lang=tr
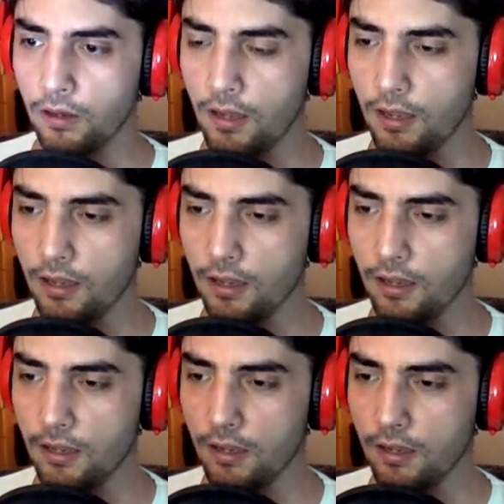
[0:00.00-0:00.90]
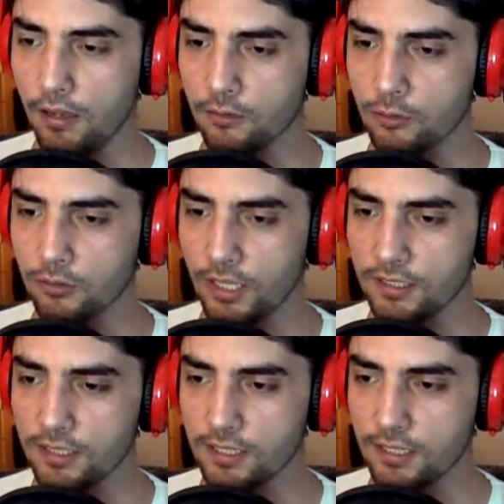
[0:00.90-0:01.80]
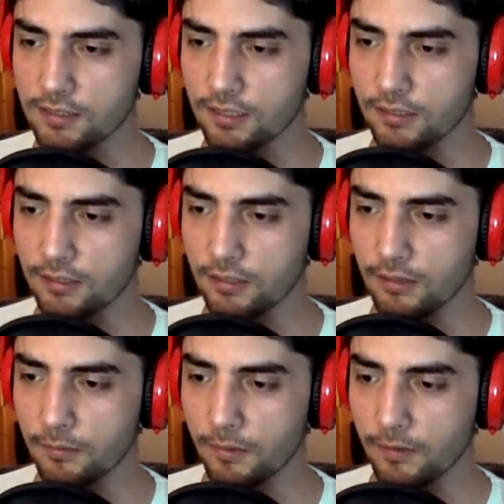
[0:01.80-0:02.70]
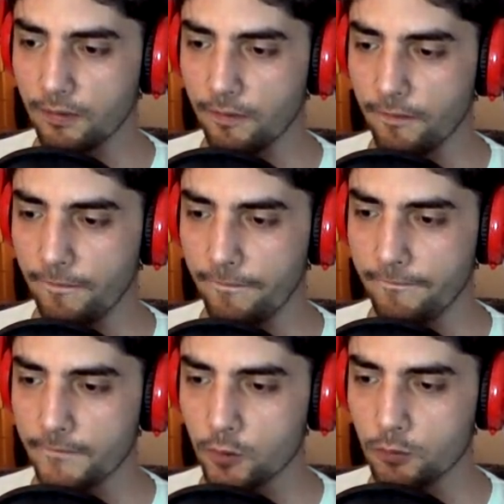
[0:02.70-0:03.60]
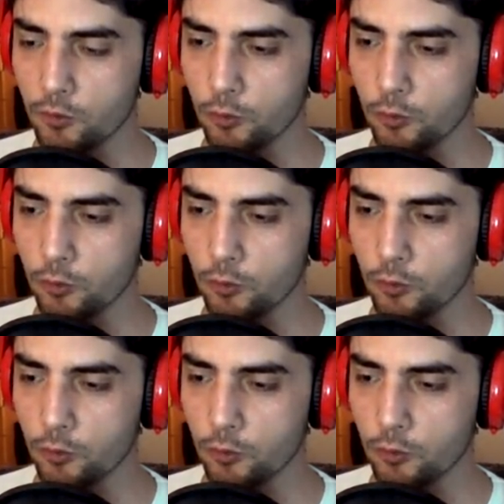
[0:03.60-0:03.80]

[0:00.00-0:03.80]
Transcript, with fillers: Aa, şuradan çıkacağız sanırım. Şu bir